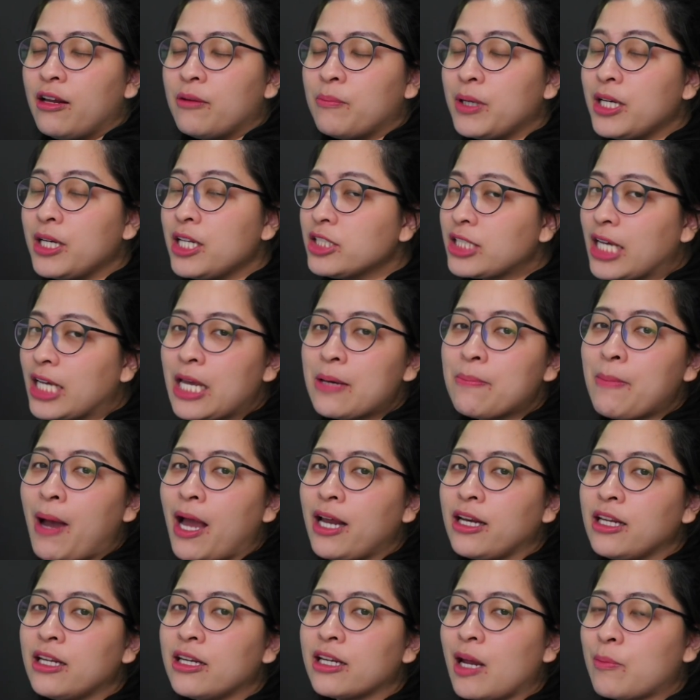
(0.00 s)
ไม่ได้ใช้มาก
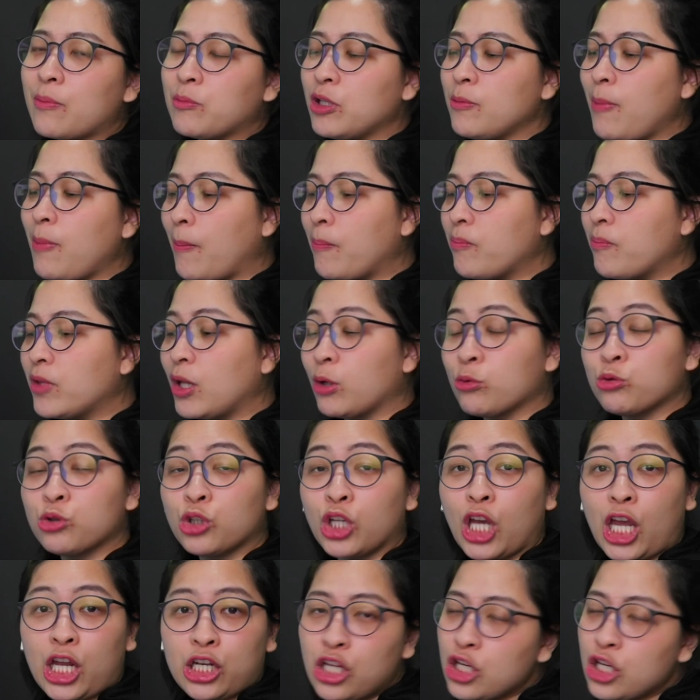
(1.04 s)
ในระดับที่แบบเรา
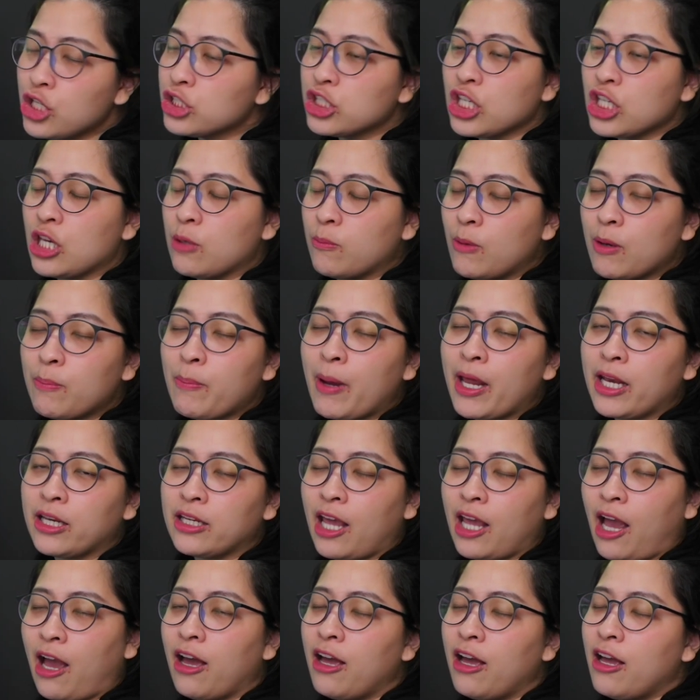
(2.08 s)
เกรดยิ่งสีไม่เป็น
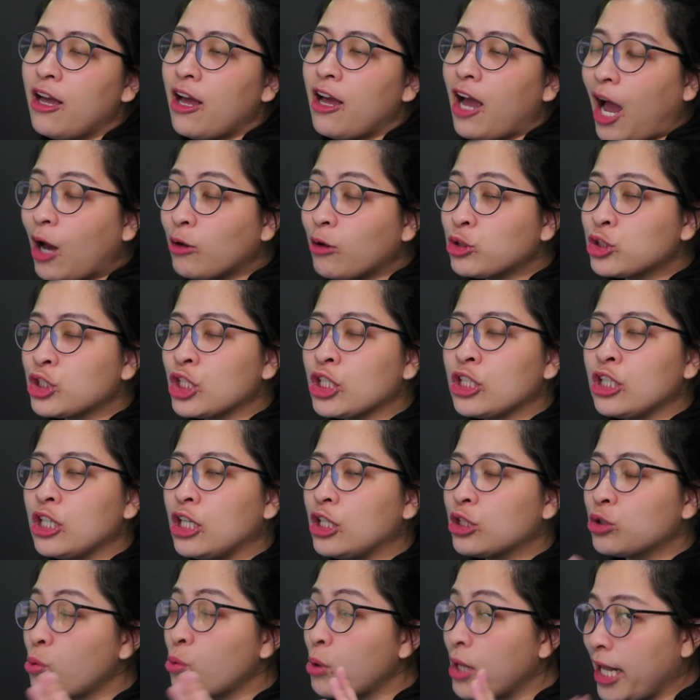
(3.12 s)
เนี่ย เอาจริง ๆ เลย
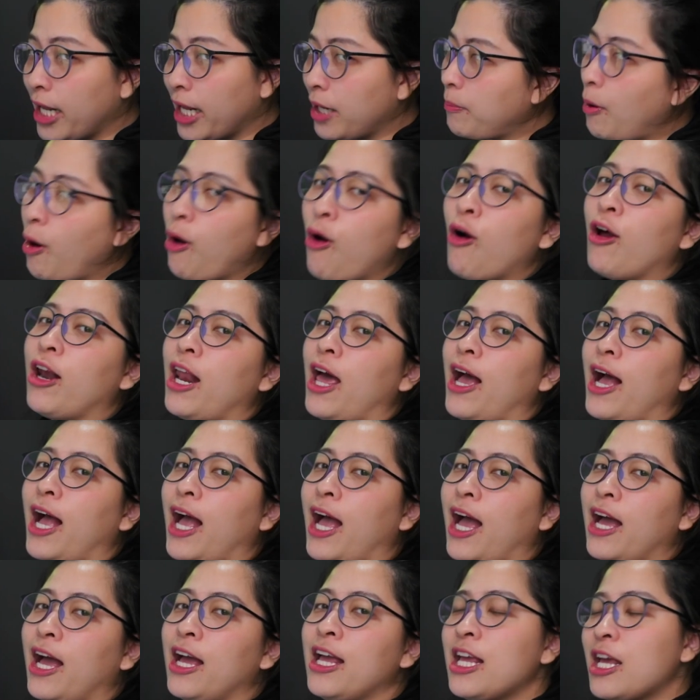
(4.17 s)
ตัวเล็กพอละ
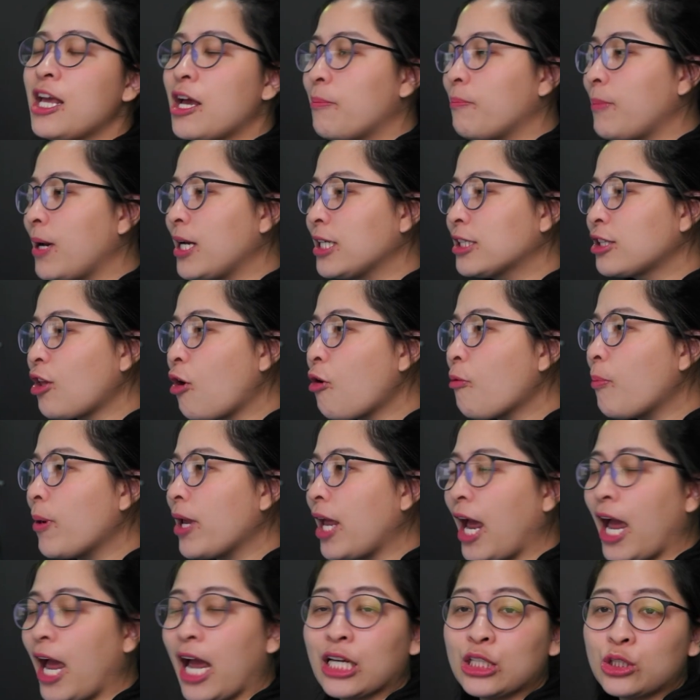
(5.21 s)
ค่ะ ไม่ต้องไป
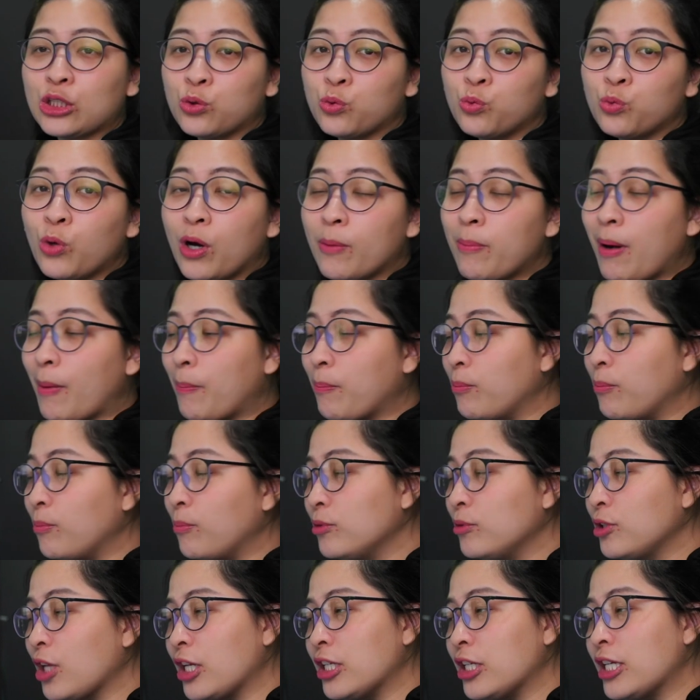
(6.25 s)
หาตัวแบบ
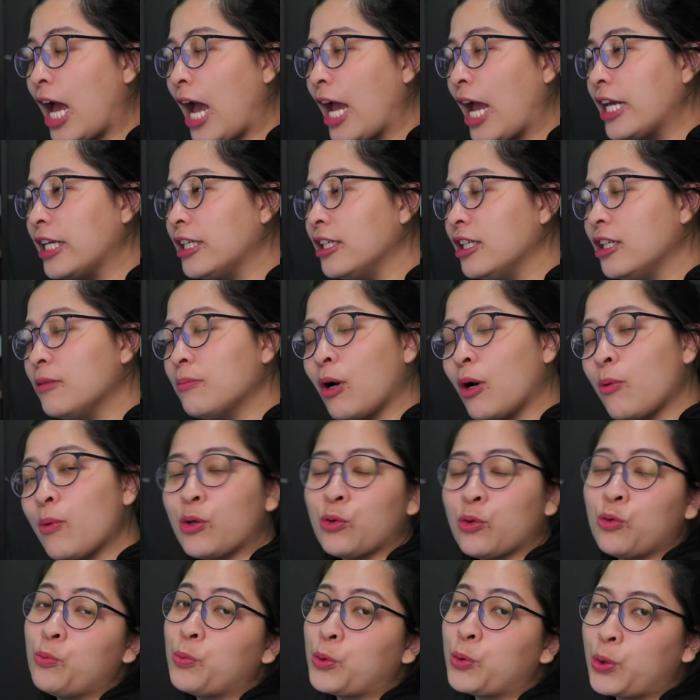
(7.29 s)
ใหญ่ๆ ถึงมาวิก
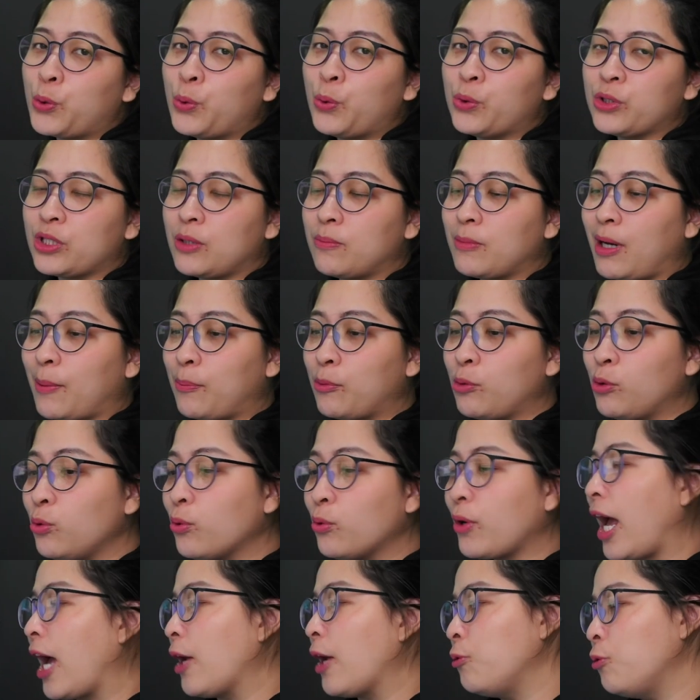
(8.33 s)
ทูโปรสำหรับรุ่นลู
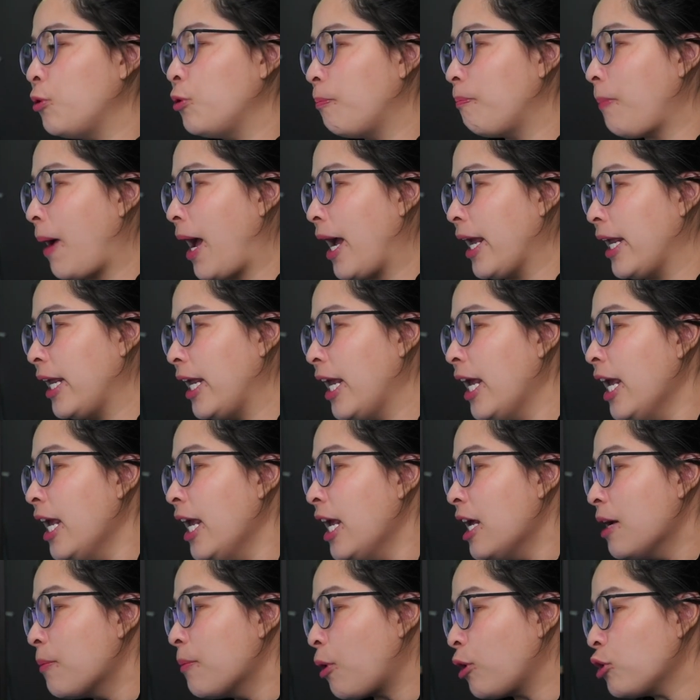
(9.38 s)
กค้าทั่วไป
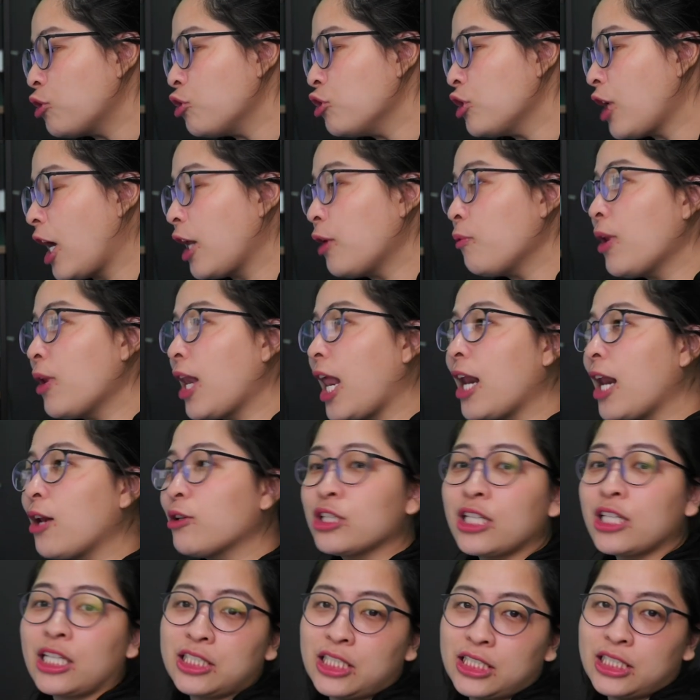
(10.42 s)
เพราะฉะนั้นเวลาเรา
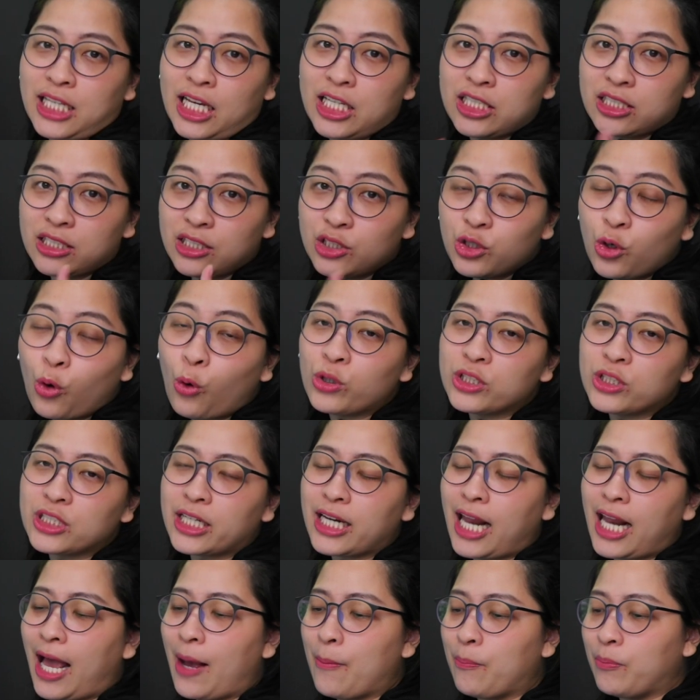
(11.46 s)
จะตัดสินใจซื้อโดรนสัก
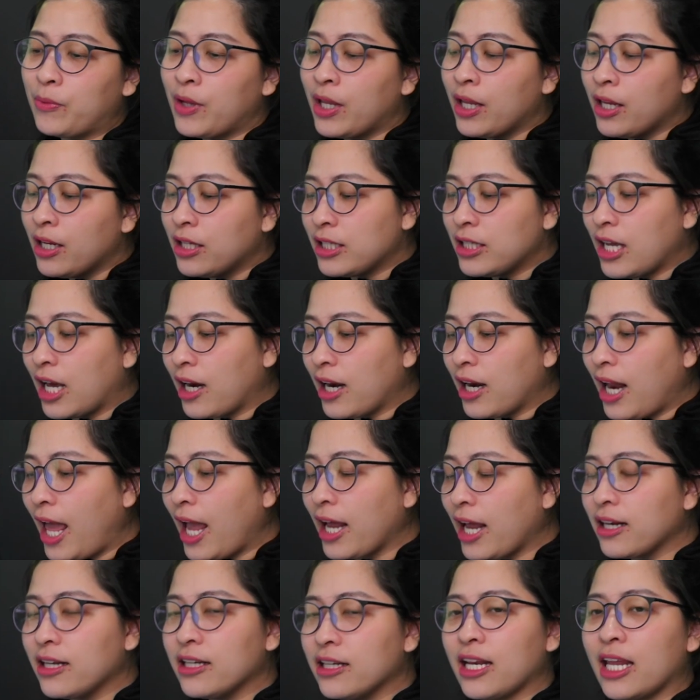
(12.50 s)
ลำอย่างแรก
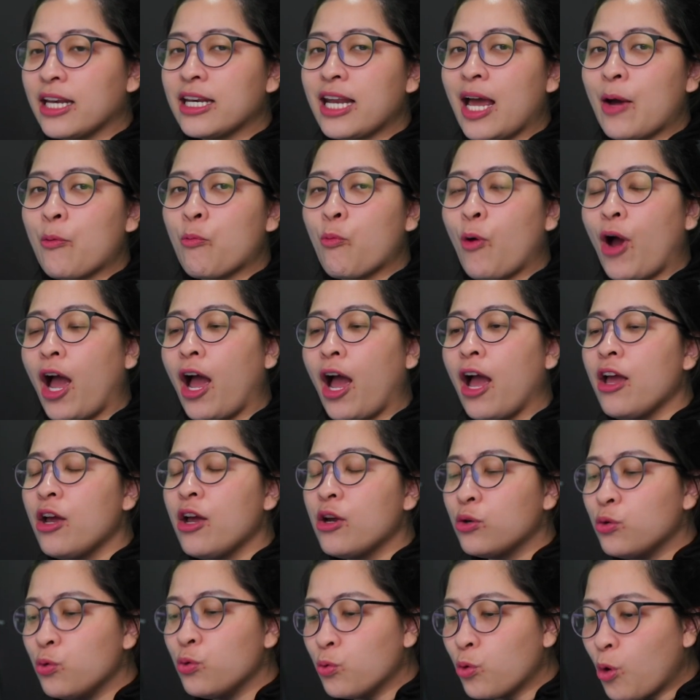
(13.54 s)
เลยแนะนำว่า
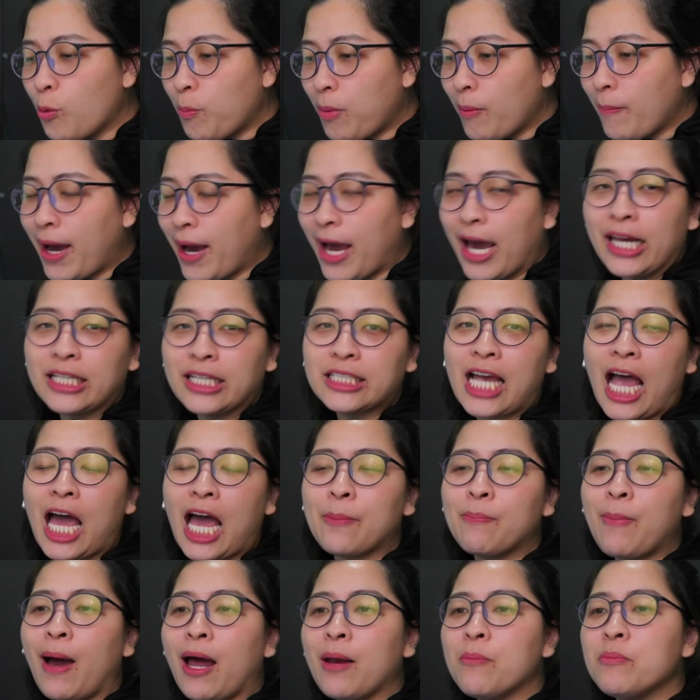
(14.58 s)
ดูงบประมาณชาติ
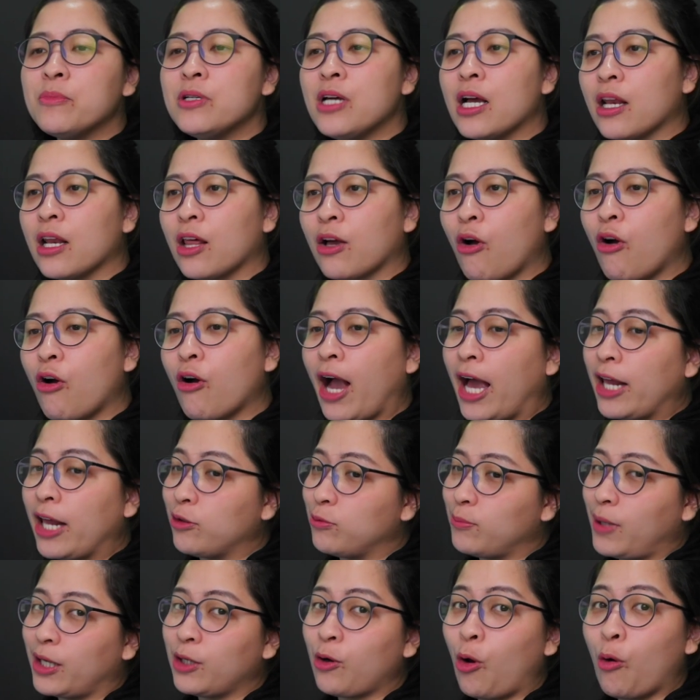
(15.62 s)
บ้านเมืองแล้วก็การอนุ
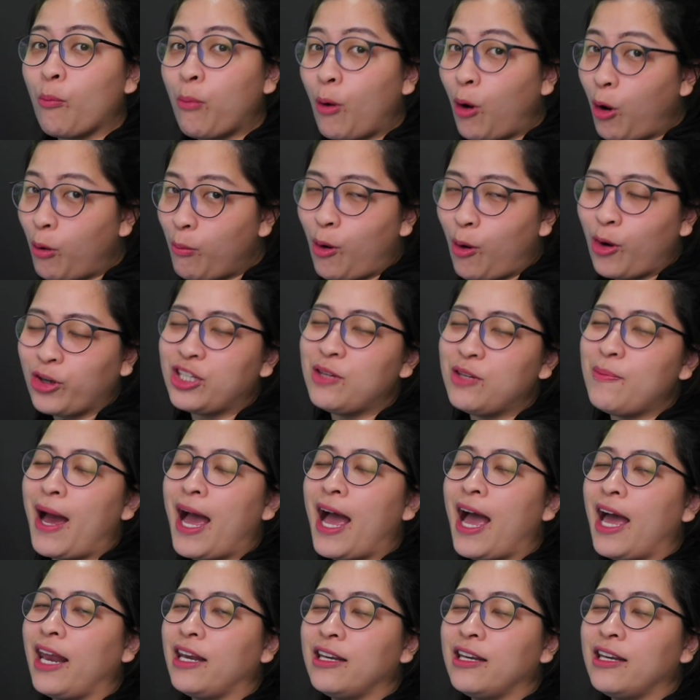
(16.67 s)
มัติของผอบอที่บ้าน